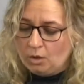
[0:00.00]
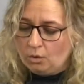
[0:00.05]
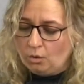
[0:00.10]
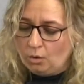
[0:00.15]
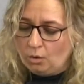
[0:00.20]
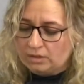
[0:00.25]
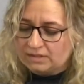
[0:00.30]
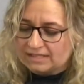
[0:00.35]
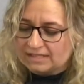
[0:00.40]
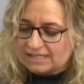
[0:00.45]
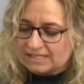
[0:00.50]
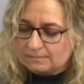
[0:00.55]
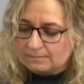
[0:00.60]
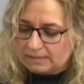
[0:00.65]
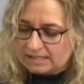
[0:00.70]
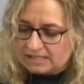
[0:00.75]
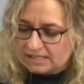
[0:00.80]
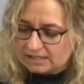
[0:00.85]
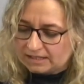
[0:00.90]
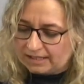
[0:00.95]
Holt das
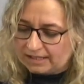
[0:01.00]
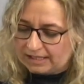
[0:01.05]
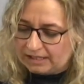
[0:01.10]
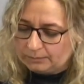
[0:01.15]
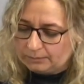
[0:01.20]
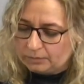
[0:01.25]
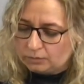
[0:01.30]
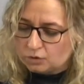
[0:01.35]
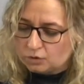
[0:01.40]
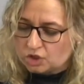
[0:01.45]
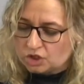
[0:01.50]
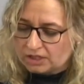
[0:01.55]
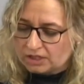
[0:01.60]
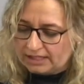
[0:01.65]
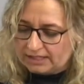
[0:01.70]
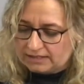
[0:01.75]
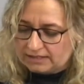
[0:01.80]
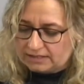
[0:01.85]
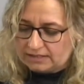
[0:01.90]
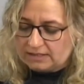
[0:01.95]
Mastkalb und
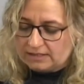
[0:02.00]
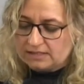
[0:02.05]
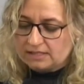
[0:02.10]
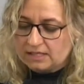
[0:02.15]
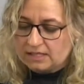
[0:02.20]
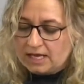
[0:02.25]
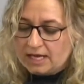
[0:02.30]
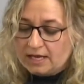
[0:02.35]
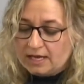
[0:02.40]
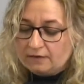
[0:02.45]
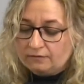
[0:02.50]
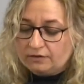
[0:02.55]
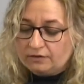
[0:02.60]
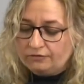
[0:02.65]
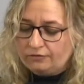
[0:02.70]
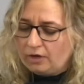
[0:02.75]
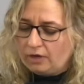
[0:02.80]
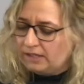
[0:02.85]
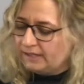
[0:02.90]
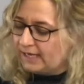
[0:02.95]
schlachtet es.
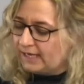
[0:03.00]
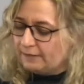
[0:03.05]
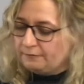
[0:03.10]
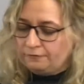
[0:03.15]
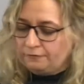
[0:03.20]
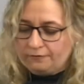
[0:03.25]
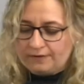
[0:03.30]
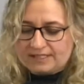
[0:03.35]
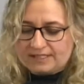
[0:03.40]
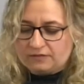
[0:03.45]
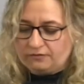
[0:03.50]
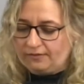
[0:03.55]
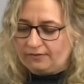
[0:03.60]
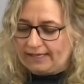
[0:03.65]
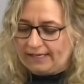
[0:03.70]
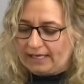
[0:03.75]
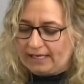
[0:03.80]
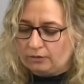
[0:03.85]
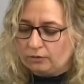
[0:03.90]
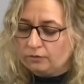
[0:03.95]
Wir wollen ein Fest
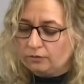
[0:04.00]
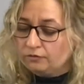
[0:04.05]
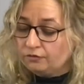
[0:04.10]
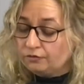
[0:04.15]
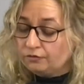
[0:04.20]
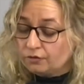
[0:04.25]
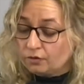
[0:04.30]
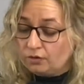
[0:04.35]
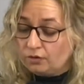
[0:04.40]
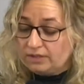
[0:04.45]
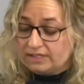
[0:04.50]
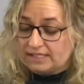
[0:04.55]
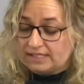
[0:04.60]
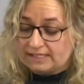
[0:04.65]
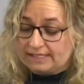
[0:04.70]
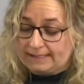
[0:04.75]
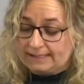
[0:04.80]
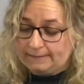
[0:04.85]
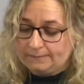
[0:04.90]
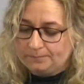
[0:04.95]
feiern und fröhlich
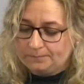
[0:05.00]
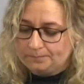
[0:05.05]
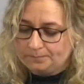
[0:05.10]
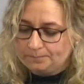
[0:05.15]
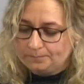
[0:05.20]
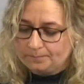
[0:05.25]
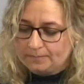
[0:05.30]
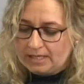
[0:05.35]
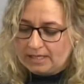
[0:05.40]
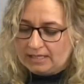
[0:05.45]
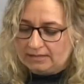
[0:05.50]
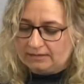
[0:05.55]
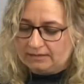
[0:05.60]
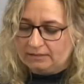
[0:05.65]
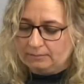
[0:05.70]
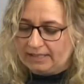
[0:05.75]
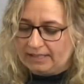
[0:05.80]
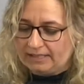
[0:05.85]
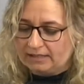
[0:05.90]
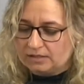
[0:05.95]
sein
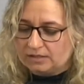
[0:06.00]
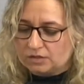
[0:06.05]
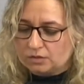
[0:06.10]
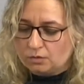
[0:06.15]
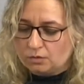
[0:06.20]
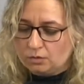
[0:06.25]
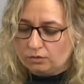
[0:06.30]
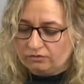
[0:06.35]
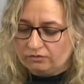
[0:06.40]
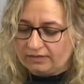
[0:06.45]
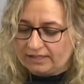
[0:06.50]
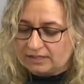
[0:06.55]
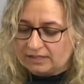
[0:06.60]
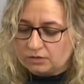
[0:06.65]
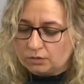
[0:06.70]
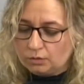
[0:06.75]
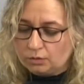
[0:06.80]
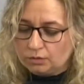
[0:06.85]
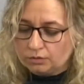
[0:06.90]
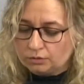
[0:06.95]
denn mein Sohn war
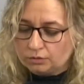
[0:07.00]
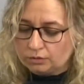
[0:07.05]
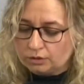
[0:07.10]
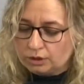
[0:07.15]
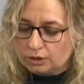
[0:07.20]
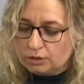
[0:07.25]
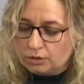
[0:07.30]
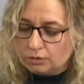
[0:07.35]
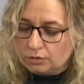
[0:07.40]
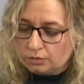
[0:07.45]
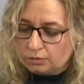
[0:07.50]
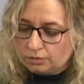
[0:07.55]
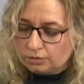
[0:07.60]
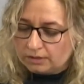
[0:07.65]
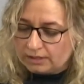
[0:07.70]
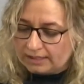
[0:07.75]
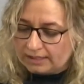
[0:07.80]
tot und nun